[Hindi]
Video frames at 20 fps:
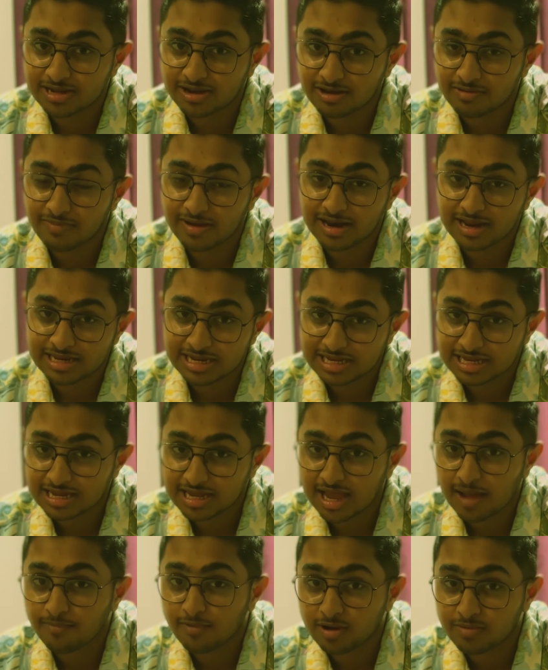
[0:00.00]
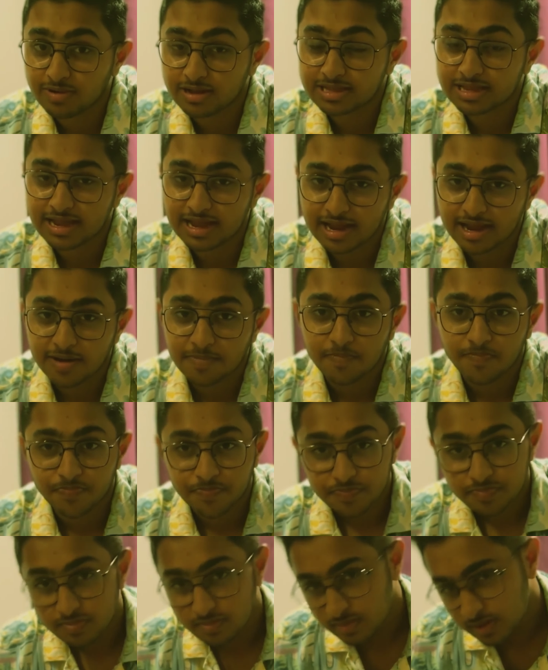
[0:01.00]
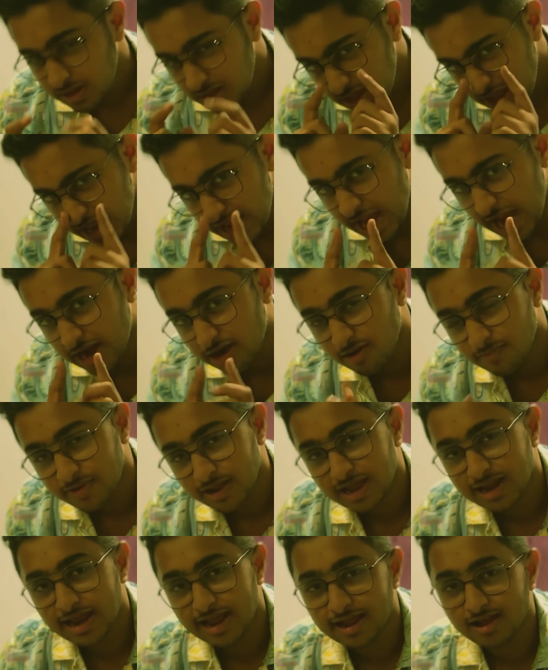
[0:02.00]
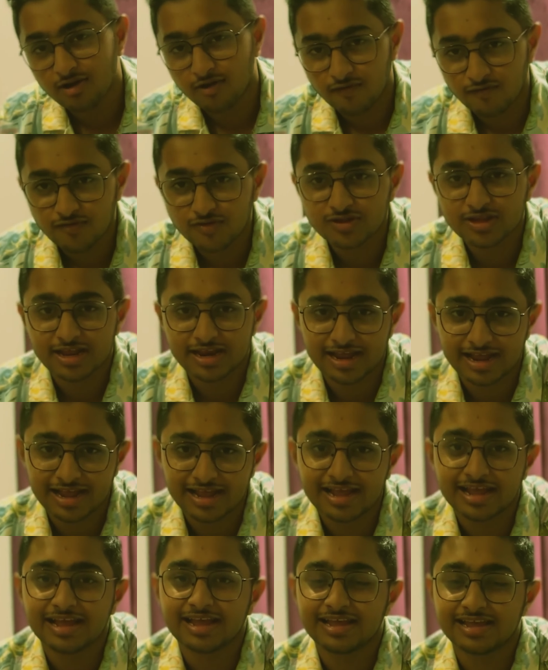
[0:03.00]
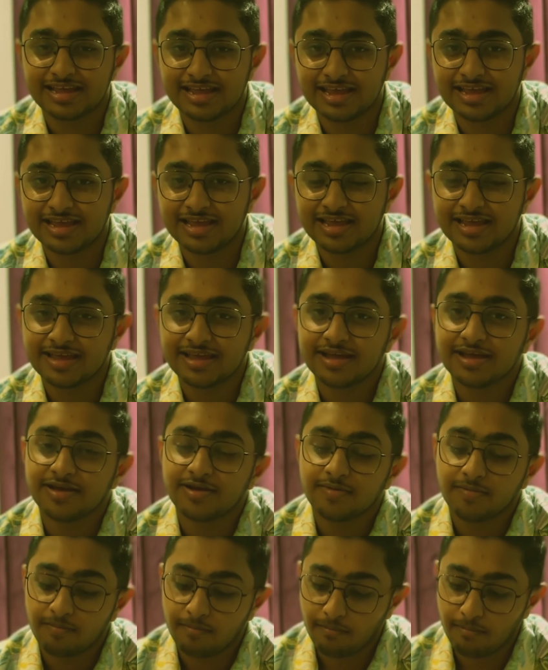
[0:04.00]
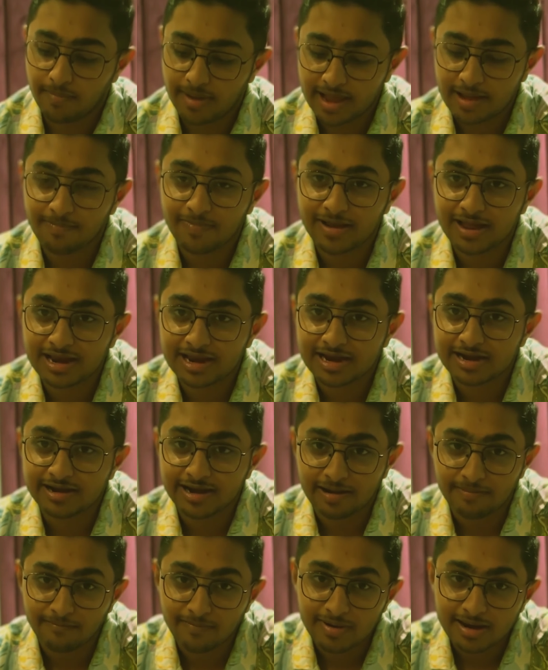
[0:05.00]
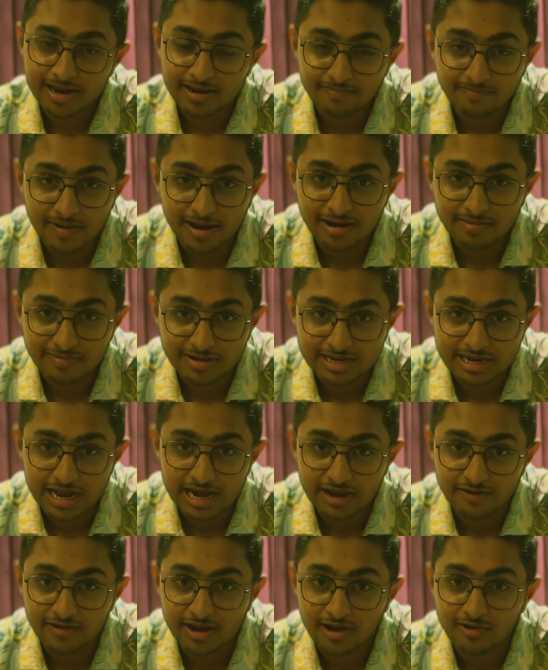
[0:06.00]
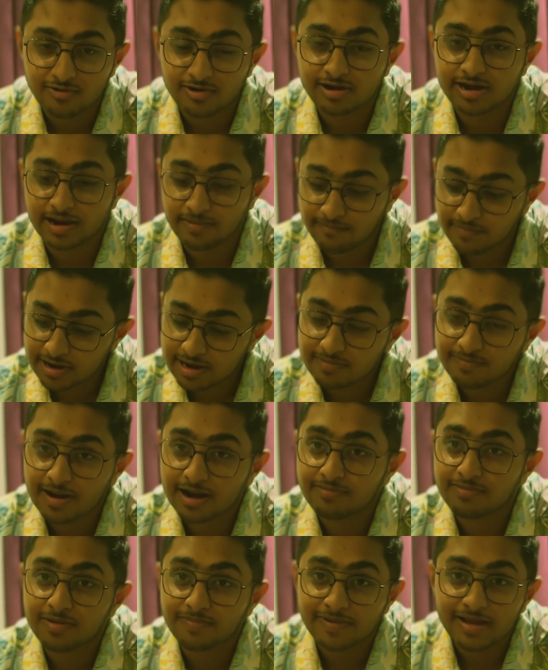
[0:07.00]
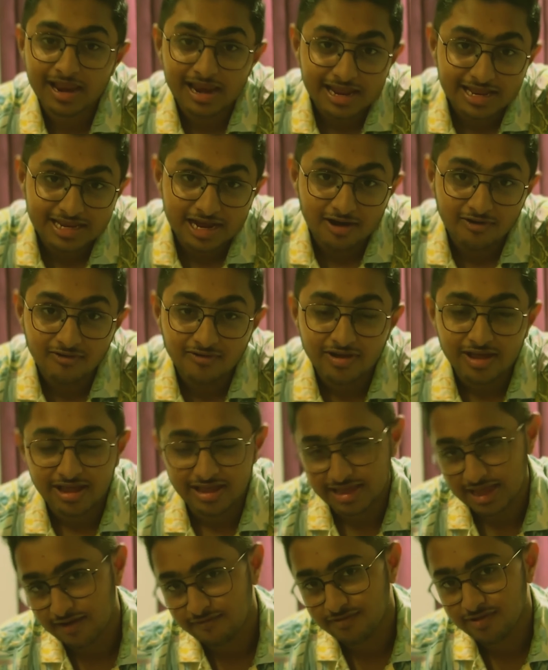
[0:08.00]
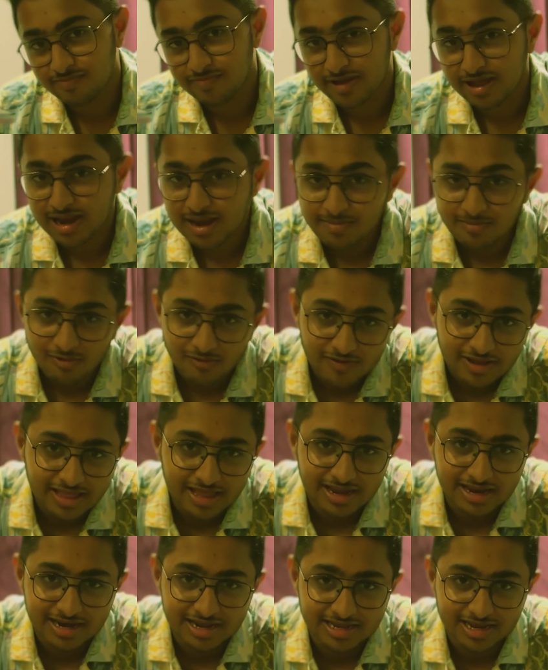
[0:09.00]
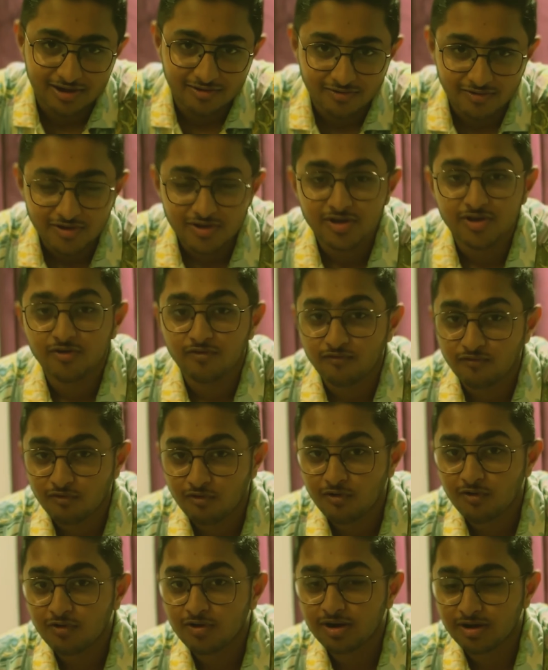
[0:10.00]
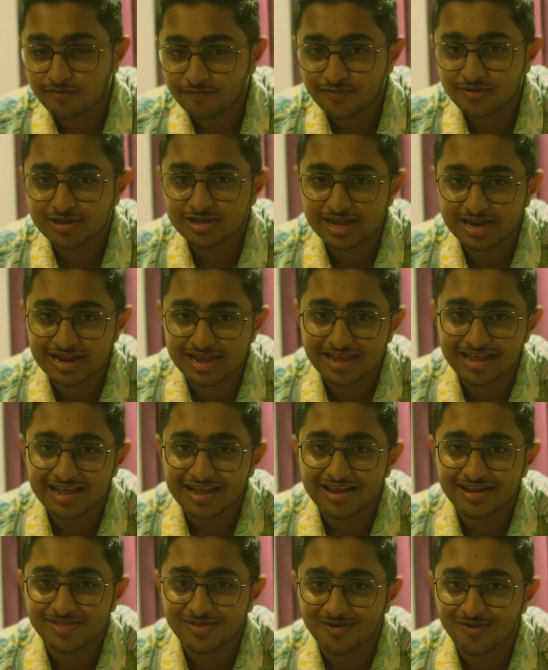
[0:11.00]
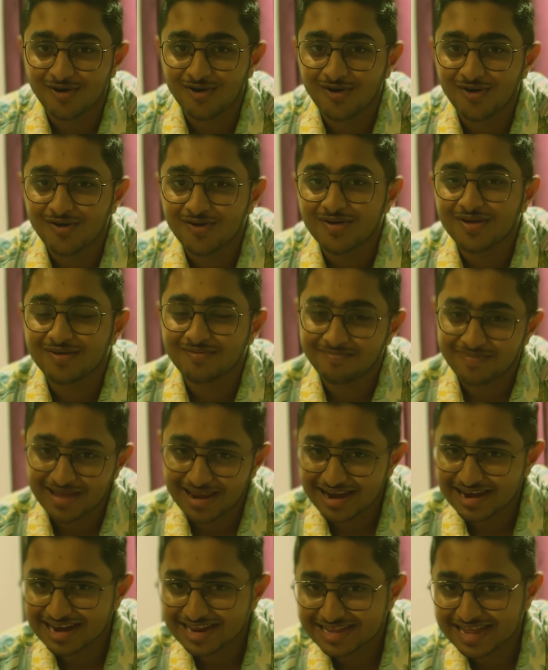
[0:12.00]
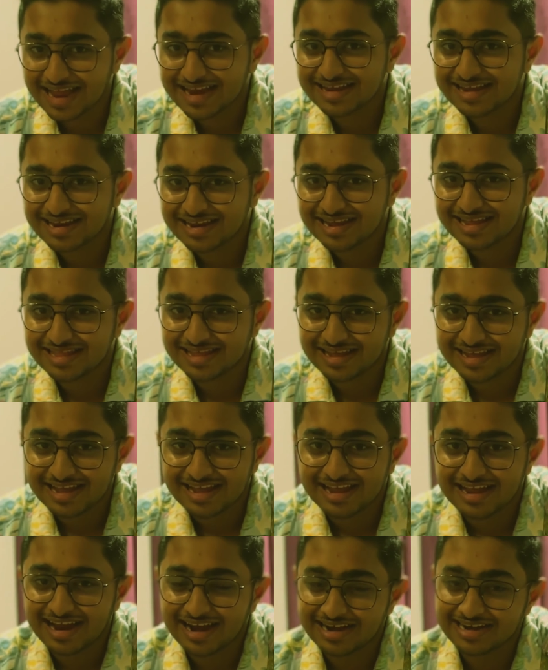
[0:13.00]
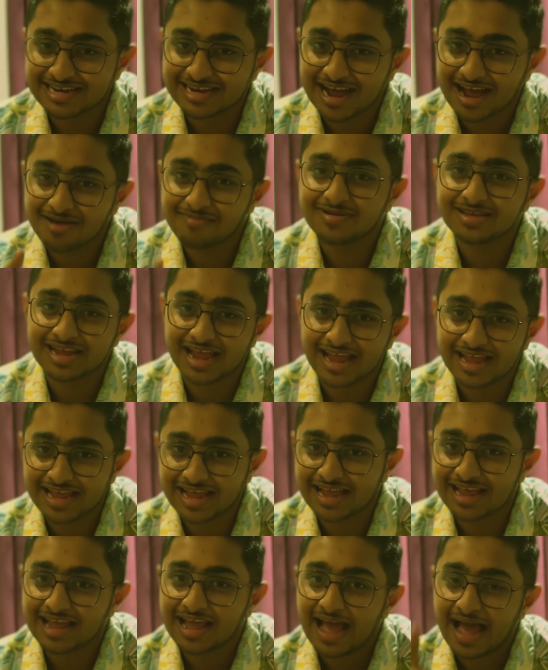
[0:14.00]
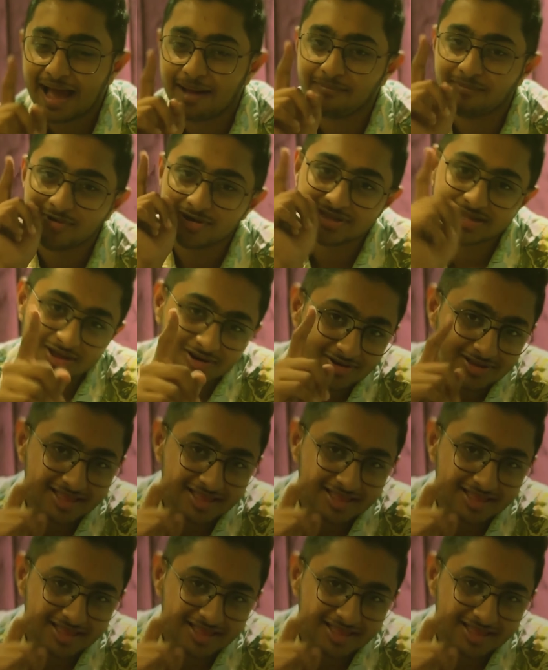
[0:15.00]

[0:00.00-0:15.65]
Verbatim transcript: घर मैंने जैसे कि आपको बताया एंड अभी है ना एक कन्फ्यूज़न है कि मैं पहले टेम्पलिन पार्क में जाने वाला हूँ तो टेम्पलिन पार्क में पहले जाऊँ या फिर पहले मूवी देखने जाऊँ वो कन्फ्यूज़न है तो पहले डिसाइड कर लेते हैं एंड जहाँ भी जाएंगे आपको ज़रूर